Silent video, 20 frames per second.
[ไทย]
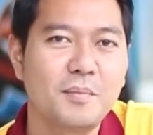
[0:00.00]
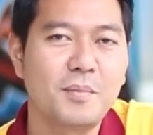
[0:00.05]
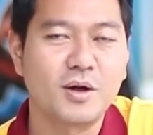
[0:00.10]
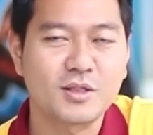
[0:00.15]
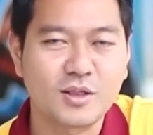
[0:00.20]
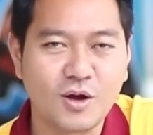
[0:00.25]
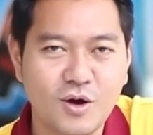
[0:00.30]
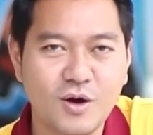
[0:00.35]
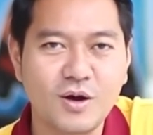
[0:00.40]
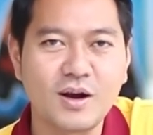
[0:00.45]
บ
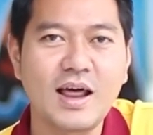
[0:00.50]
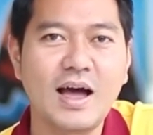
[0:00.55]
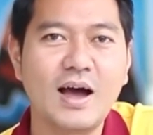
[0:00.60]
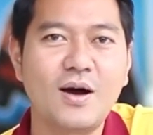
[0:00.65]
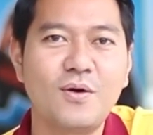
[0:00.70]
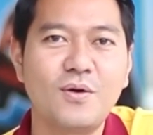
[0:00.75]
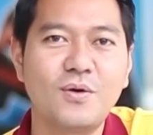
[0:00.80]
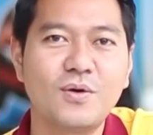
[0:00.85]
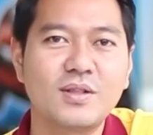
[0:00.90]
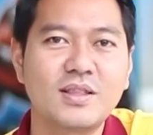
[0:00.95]
อกต่อของเรา
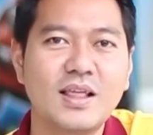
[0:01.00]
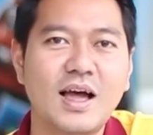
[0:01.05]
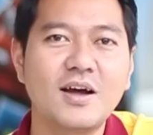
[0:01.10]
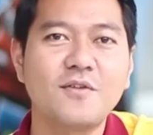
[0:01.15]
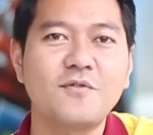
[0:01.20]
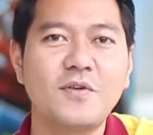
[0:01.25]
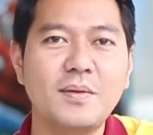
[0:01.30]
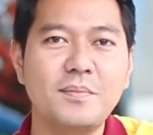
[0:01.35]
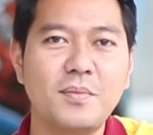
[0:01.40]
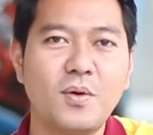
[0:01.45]
ทั้
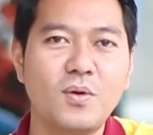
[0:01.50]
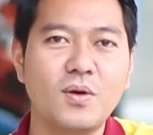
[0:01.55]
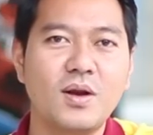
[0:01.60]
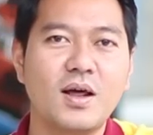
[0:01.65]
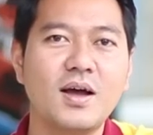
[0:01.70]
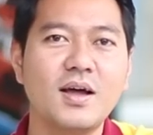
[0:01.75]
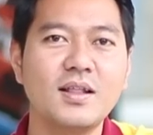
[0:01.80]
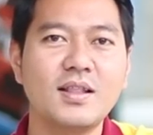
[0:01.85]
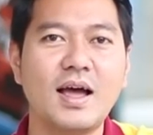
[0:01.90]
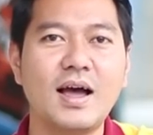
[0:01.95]
ง Facebook
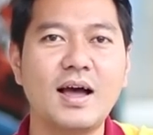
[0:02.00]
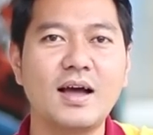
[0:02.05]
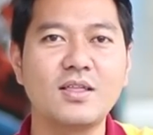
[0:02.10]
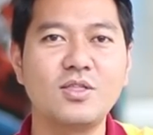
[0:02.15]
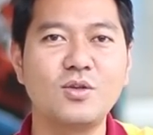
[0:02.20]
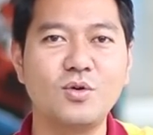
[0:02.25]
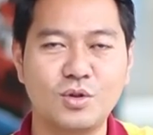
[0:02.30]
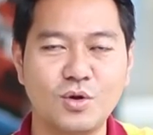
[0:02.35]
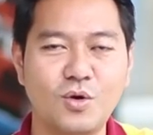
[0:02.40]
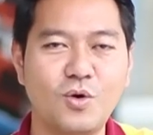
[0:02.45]
แล้วก็ทาง
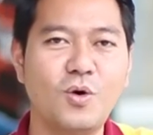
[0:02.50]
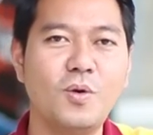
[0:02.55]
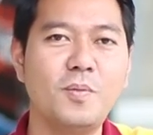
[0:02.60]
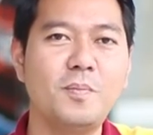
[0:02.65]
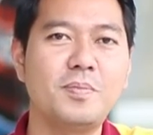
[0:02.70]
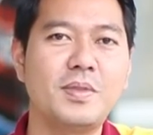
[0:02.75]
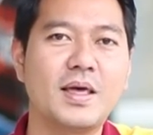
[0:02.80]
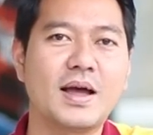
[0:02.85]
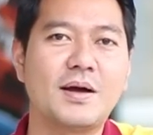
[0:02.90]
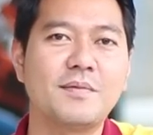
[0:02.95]
YouTube
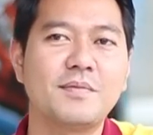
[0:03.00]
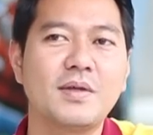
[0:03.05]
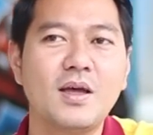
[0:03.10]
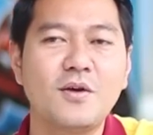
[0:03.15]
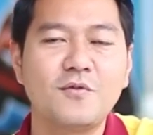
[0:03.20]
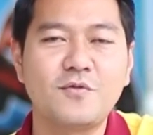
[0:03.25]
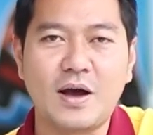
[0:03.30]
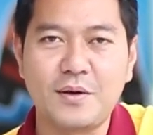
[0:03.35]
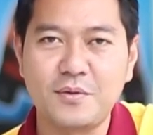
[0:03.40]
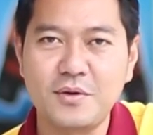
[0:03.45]
นะครับ
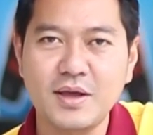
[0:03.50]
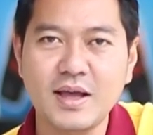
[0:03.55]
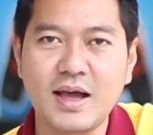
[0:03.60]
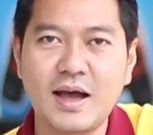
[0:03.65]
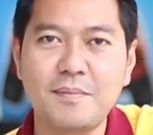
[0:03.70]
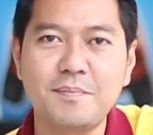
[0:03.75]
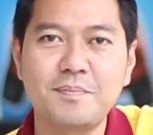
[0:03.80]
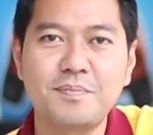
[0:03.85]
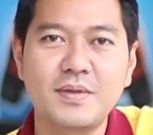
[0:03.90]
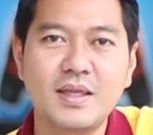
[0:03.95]
ฝากไว้ด้วยค
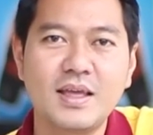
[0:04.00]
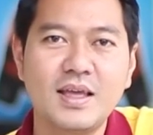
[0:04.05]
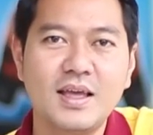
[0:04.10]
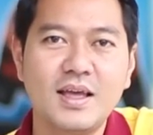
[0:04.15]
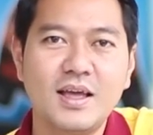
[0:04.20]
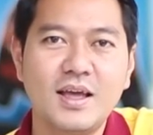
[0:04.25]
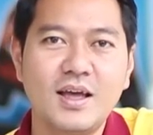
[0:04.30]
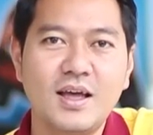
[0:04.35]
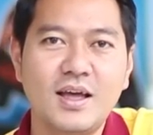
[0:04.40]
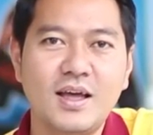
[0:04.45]
รับ
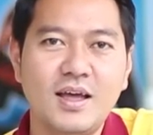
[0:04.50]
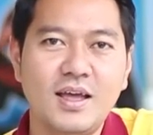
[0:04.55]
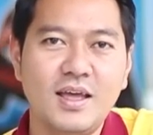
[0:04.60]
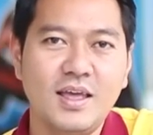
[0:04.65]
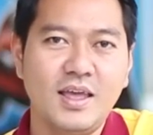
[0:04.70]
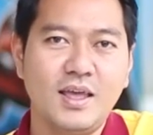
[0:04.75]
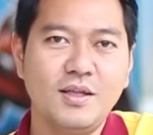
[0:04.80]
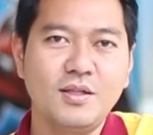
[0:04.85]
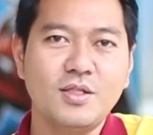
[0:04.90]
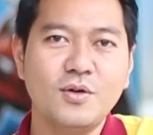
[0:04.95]

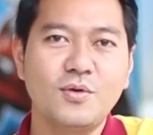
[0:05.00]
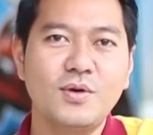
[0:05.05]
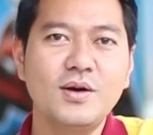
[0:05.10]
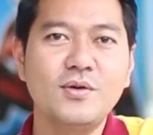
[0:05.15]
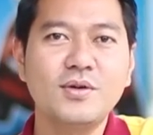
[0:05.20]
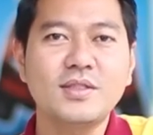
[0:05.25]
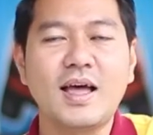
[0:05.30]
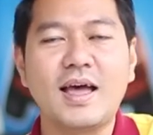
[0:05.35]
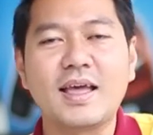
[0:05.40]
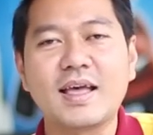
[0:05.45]
อิสตุ
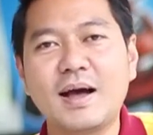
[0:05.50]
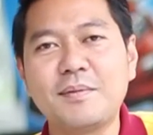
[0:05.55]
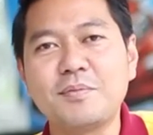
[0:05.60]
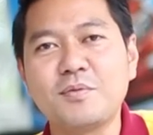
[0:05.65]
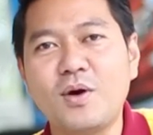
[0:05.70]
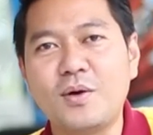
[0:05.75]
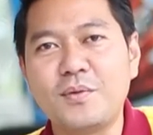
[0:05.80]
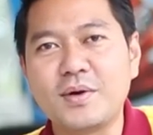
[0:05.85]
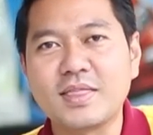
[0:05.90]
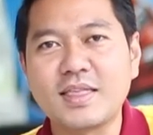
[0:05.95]
อึ้งวันไต่ครับ
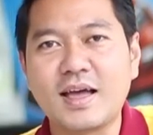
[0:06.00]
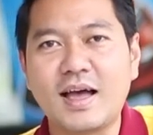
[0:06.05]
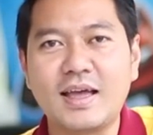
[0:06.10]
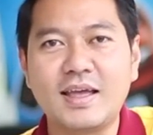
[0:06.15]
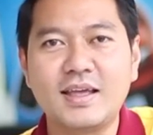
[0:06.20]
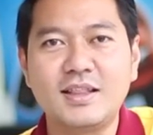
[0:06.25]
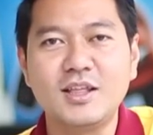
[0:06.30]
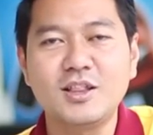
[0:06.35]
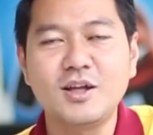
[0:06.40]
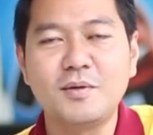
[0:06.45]
ความมั่นใจ
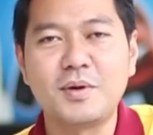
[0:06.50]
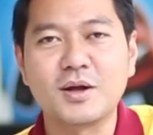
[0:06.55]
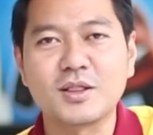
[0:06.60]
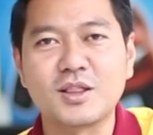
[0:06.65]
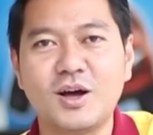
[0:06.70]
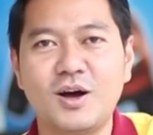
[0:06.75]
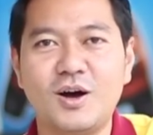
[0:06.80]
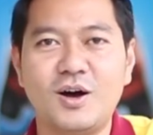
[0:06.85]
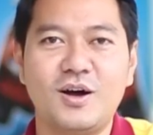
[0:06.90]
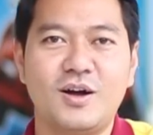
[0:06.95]
ที่ต้องบอก
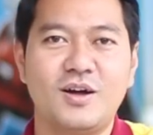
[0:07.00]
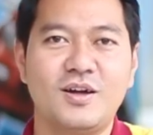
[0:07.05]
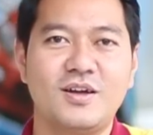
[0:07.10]
ต่อ